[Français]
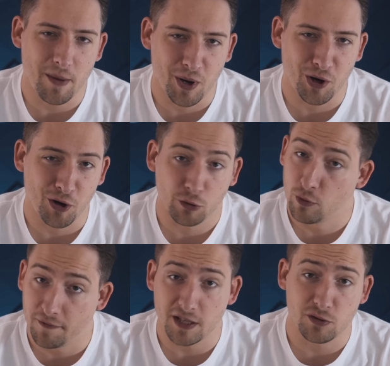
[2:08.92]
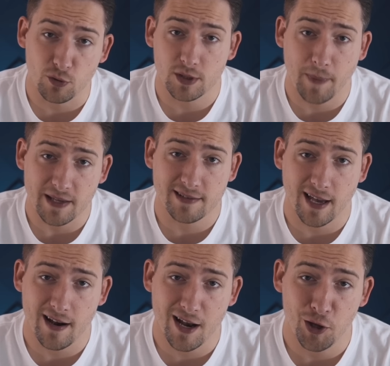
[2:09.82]
à bord du vaisseau
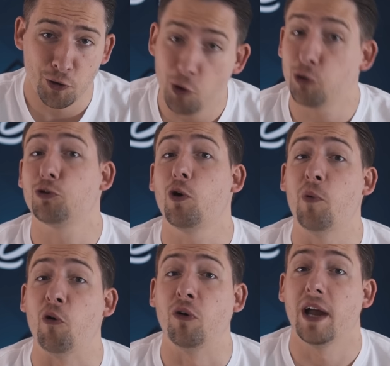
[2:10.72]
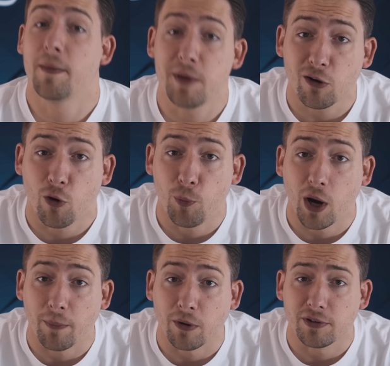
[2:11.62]
spatial Nostromo. Et eh bien qu'on
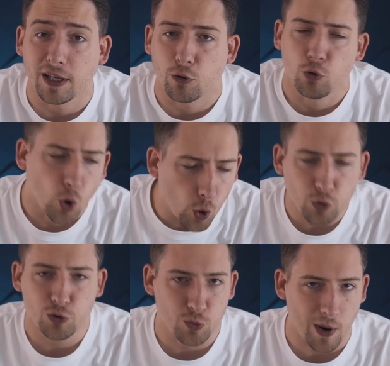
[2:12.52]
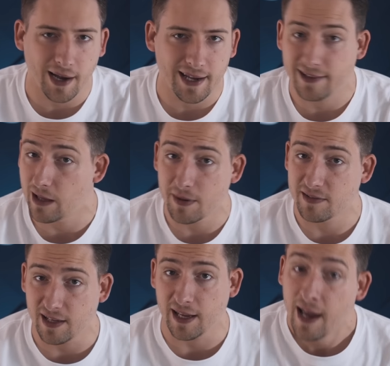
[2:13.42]
pourrait penser qu'une rude soirée a
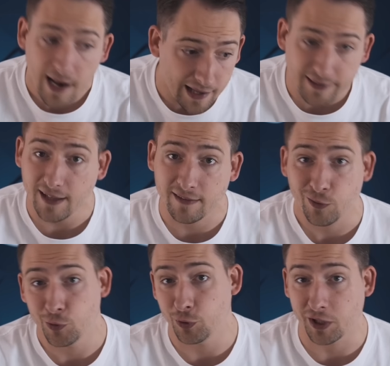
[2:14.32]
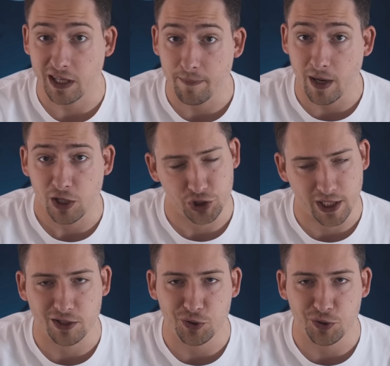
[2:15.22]
tabassé la tête de notre équipage hier